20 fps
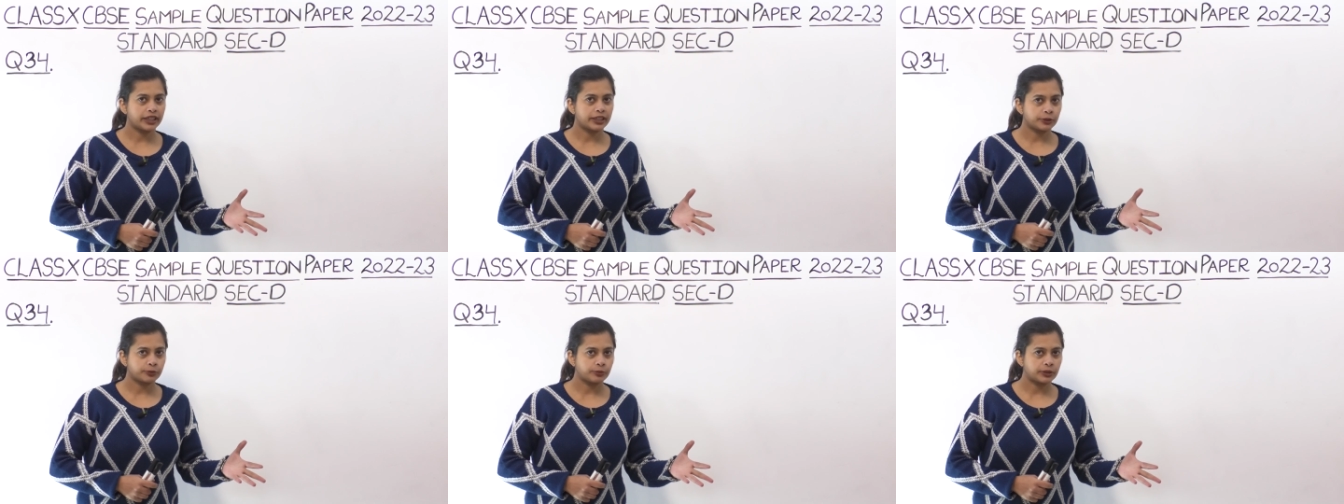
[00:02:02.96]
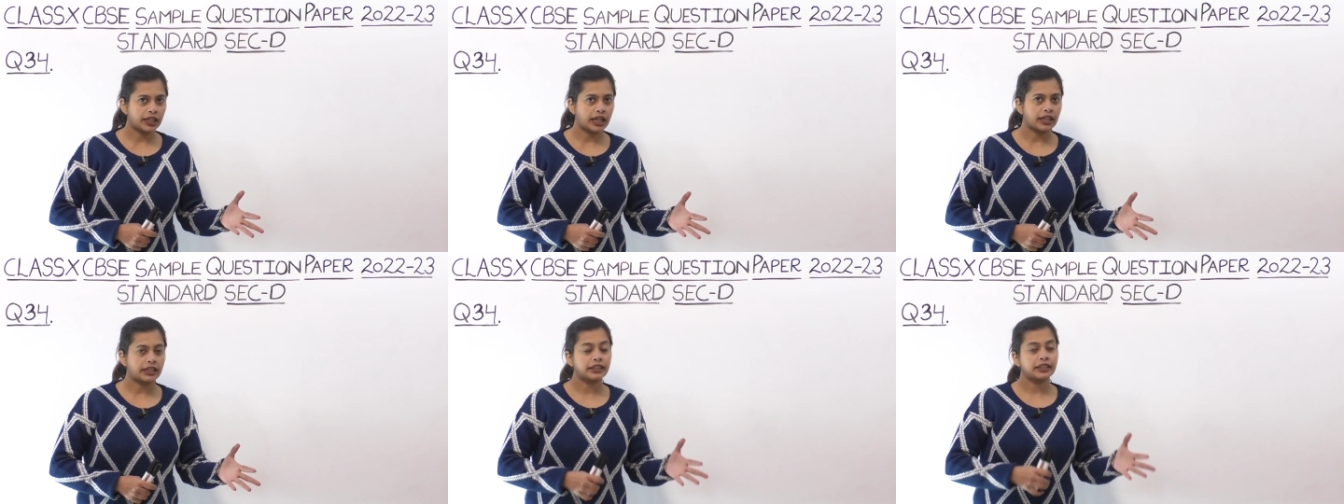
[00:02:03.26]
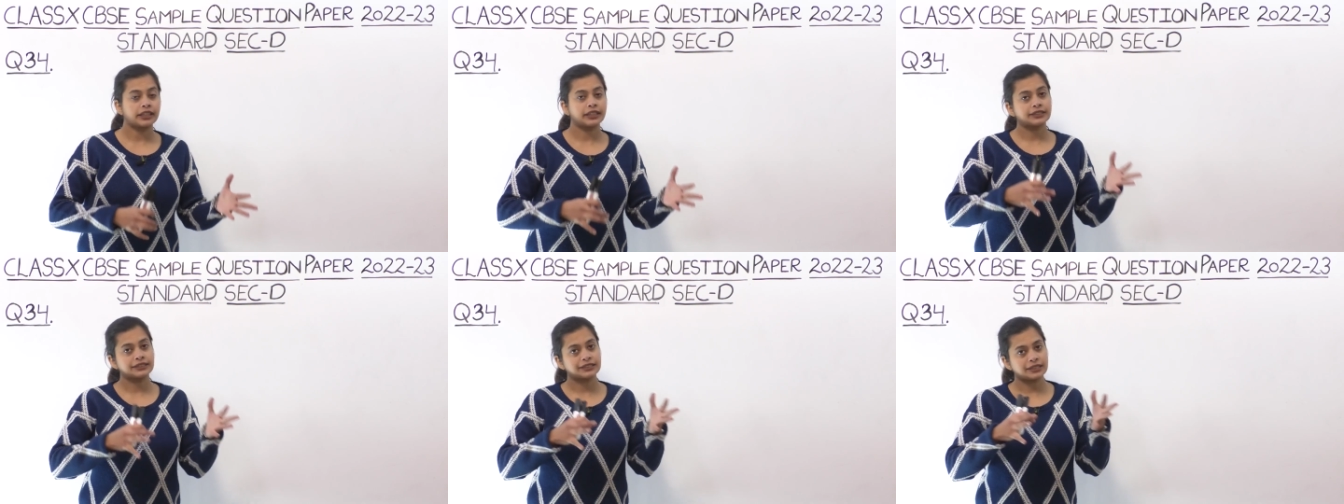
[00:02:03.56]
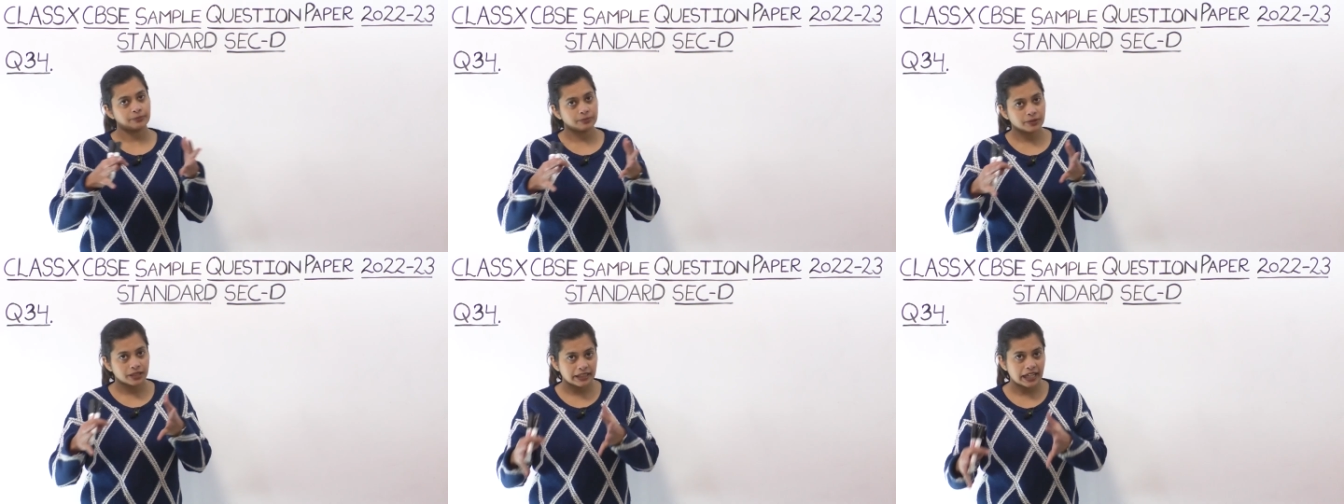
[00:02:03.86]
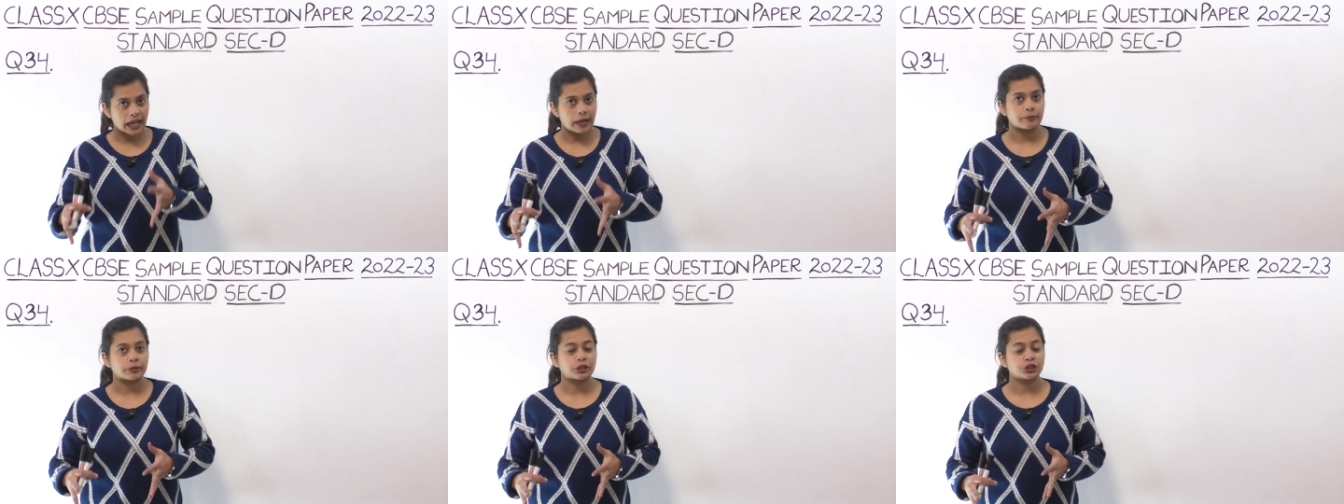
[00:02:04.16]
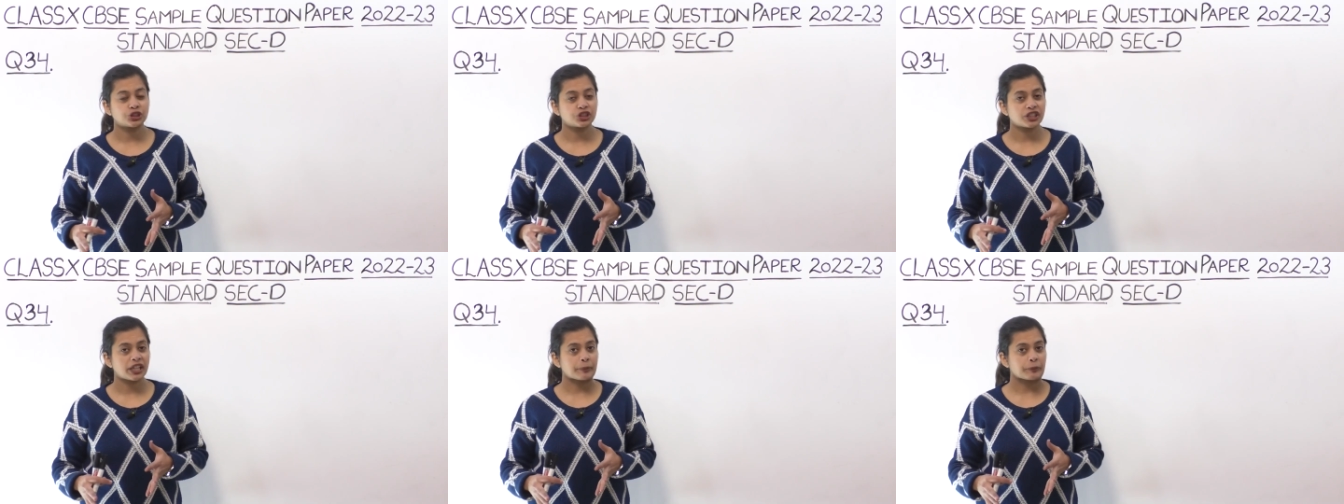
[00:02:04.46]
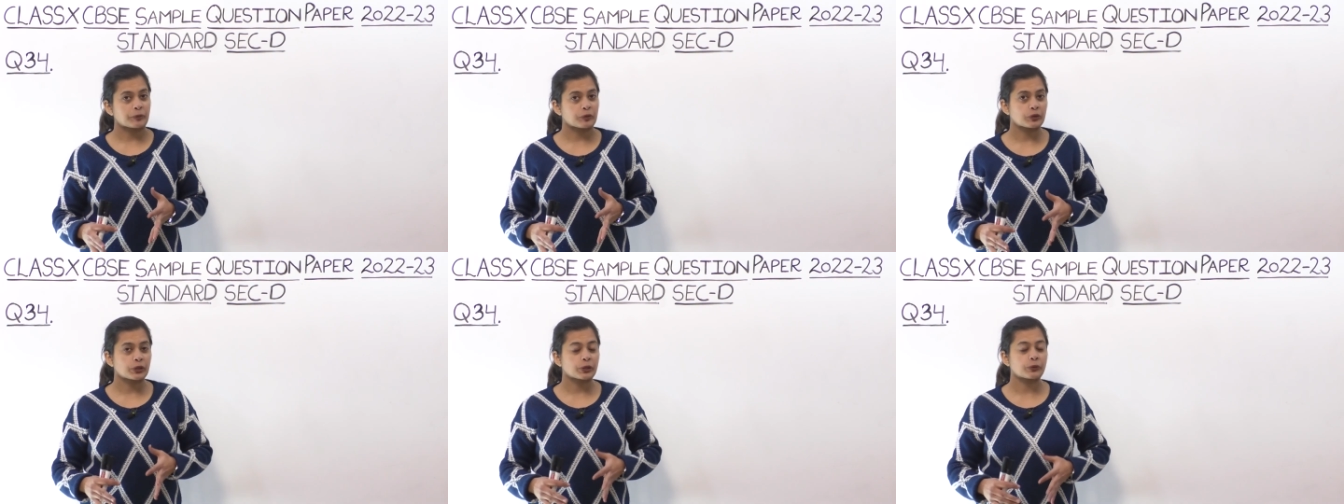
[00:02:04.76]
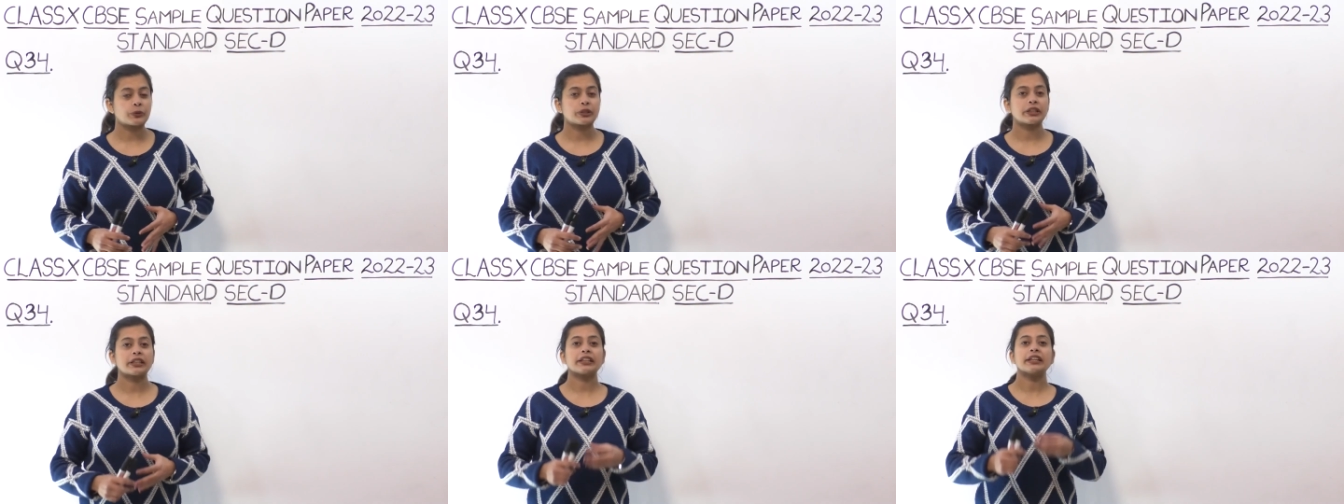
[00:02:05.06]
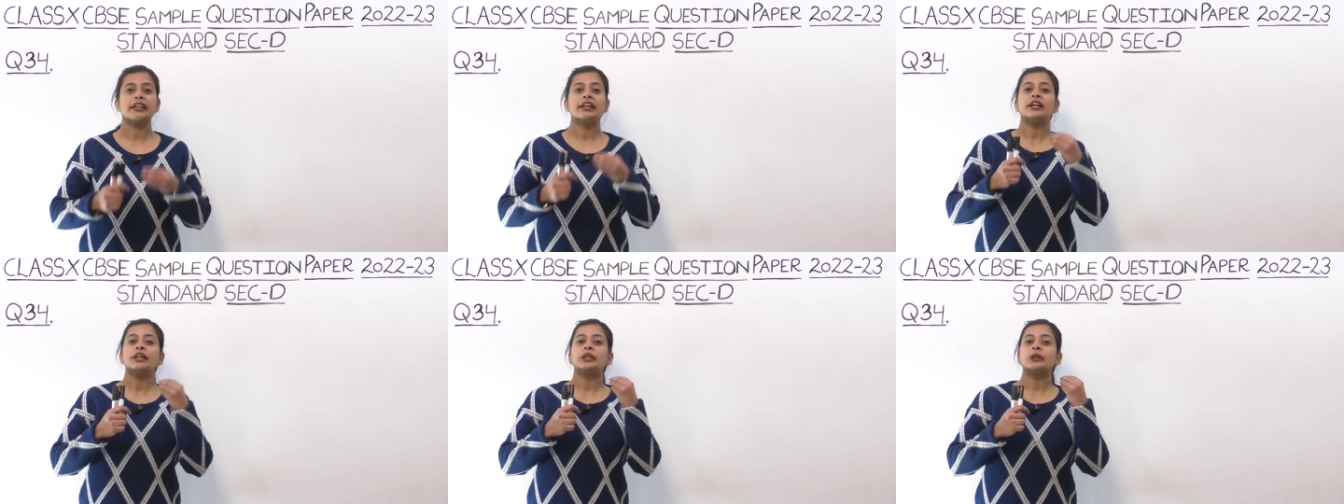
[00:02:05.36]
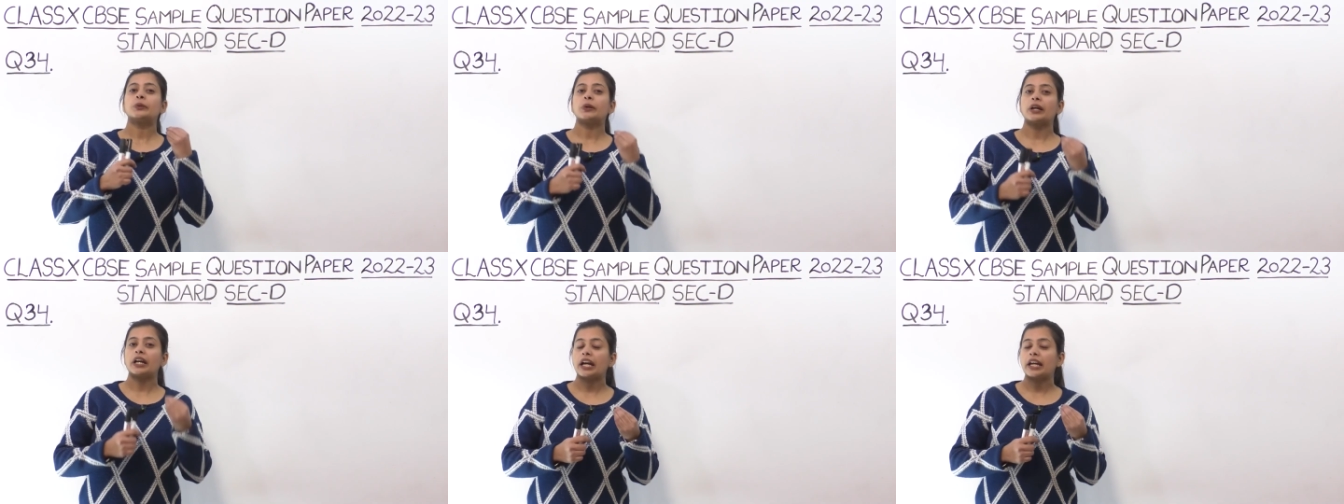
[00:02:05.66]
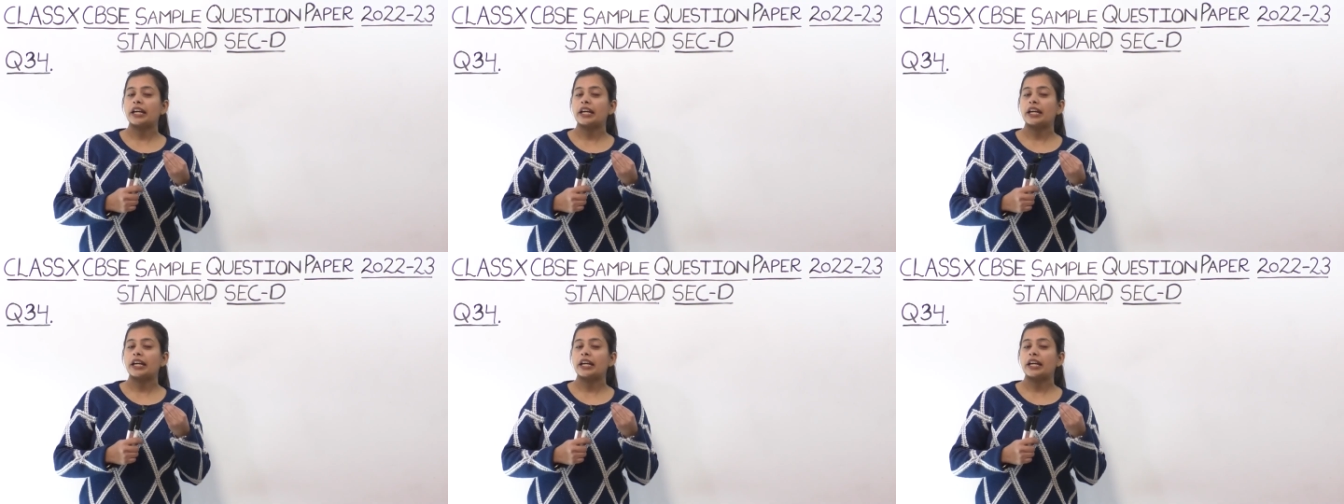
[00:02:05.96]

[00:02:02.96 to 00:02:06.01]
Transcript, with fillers: टेंट बनाने हैं सबका डायमेंशन आपको गिवन है तो